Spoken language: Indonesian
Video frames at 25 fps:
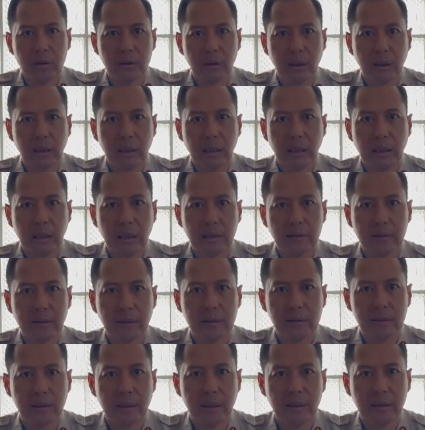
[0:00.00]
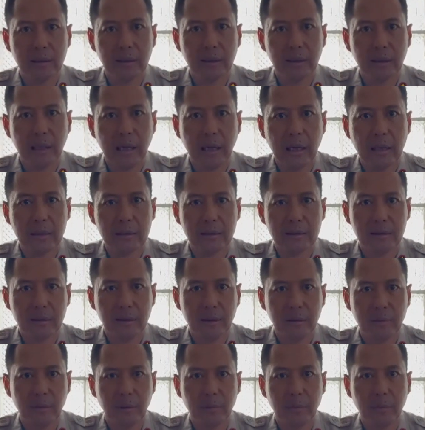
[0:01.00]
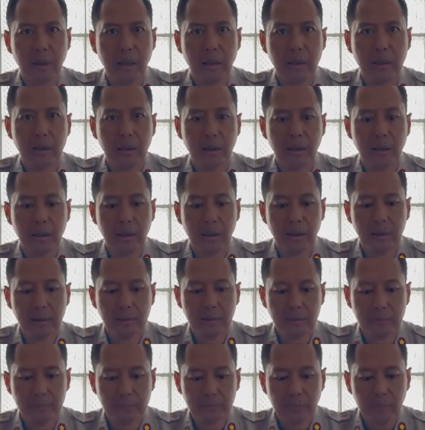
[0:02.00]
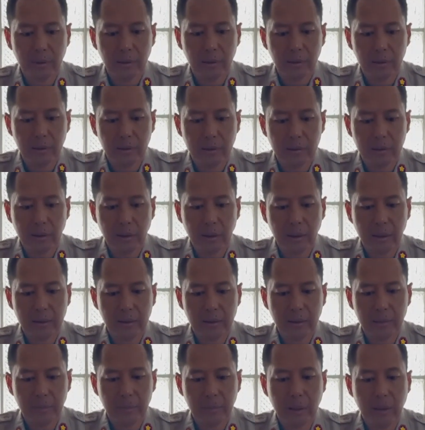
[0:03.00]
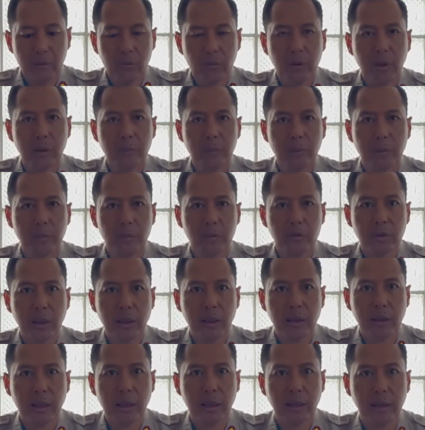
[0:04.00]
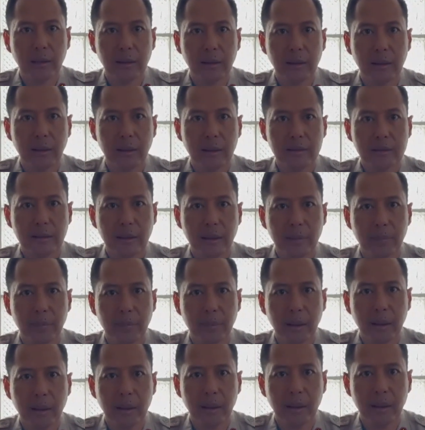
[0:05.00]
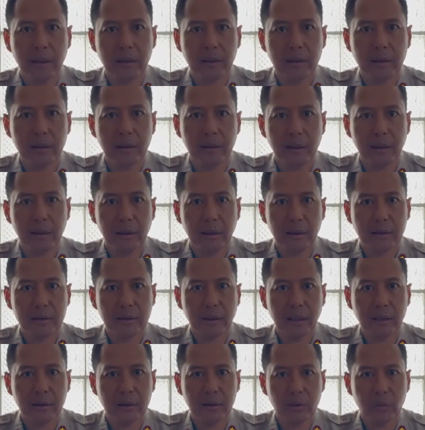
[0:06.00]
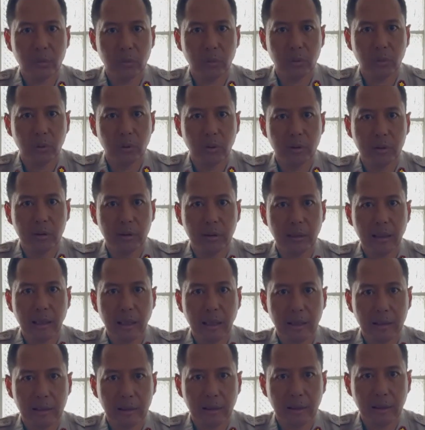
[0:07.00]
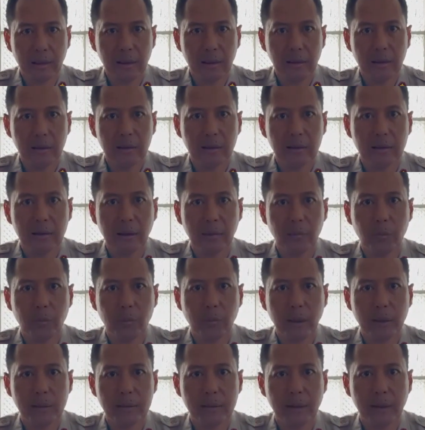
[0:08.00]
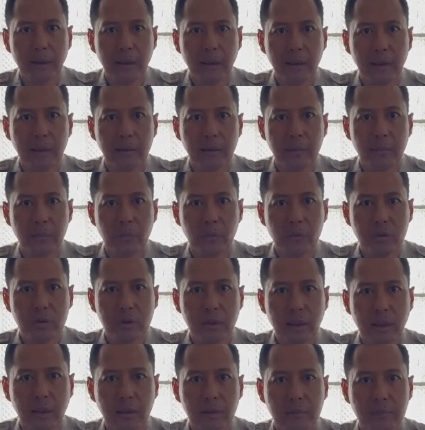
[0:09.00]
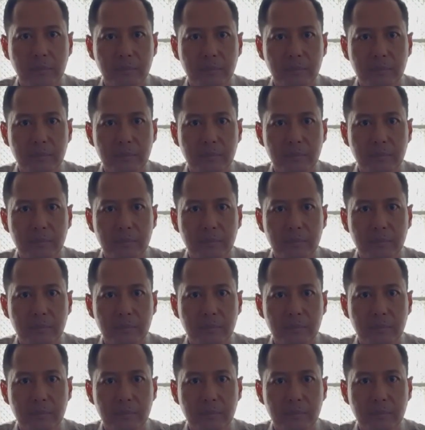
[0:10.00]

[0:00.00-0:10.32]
telah terjadi aksi pembakaran terhadap bangunan perpustakaan SMA Negeri 1 Ilaga, Kabupaten Puncak,